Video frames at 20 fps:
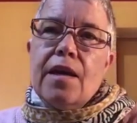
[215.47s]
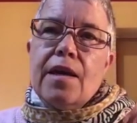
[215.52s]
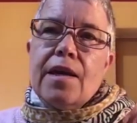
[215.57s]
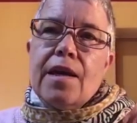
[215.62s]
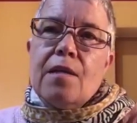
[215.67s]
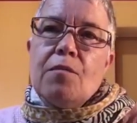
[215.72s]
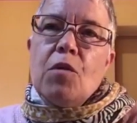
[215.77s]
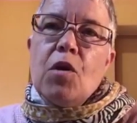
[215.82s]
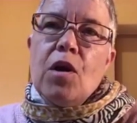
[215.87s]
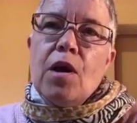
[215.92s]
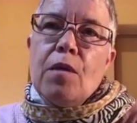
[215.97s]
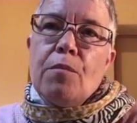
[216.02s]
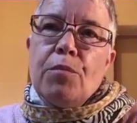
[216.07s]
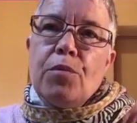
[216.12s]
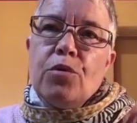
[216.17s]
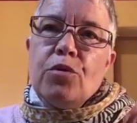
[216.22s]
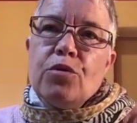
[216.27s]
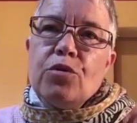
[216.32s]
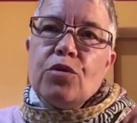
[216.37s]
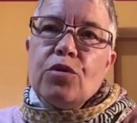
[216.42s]
également un
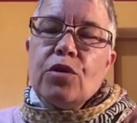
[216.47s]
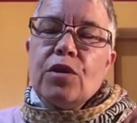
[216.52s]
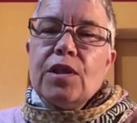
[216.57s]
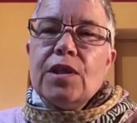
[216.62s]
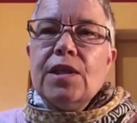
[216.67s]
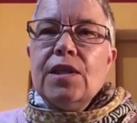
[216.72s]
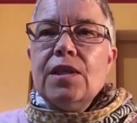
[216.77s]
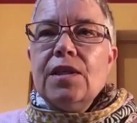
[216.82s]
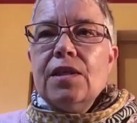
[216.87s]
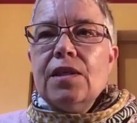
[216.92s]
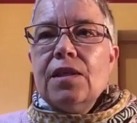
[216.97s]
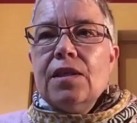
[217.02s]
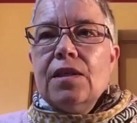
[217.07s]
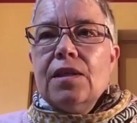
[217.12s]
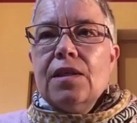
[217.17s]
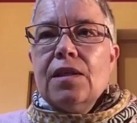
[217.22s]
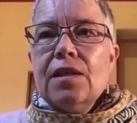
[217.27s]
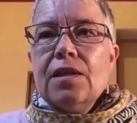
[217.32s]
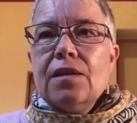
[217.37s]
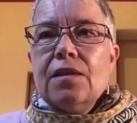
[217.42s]
plus
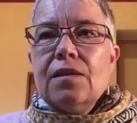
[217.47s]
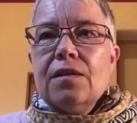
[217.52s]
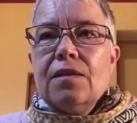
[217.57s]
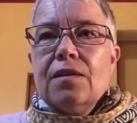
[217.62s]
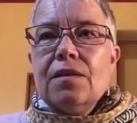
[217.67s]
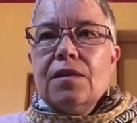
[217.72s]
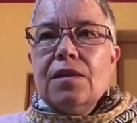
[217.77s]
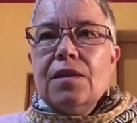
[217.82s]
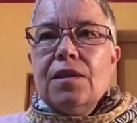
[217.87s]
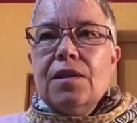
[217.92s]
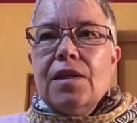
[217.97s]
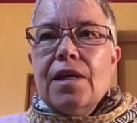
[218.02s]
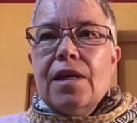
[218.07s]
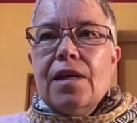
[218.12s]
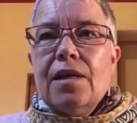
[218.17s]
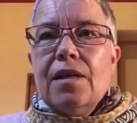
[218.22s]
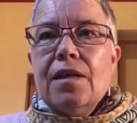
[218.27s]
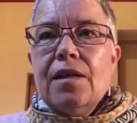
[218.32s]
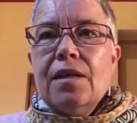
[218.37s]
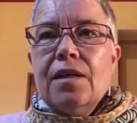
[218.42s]
qui,
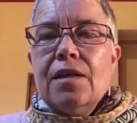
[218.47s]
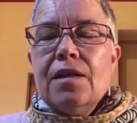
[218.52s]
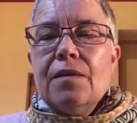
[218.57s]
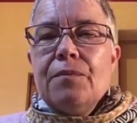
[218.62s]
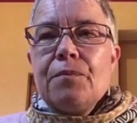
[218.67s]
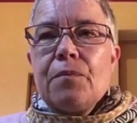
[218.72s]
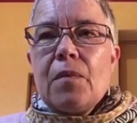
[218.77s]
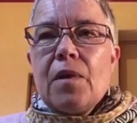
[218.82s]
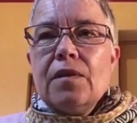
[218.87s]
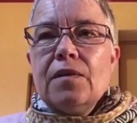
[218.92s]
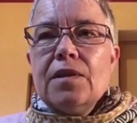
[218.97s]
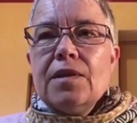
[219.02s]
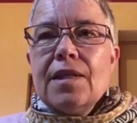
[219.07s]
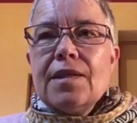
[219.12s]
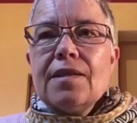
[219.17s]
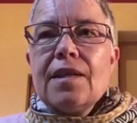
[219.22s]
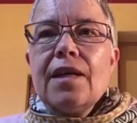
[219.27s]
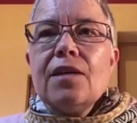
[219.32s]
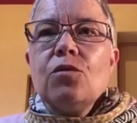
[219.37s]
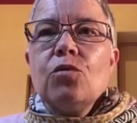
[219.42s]
est des
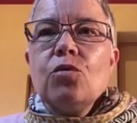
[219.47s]
extraits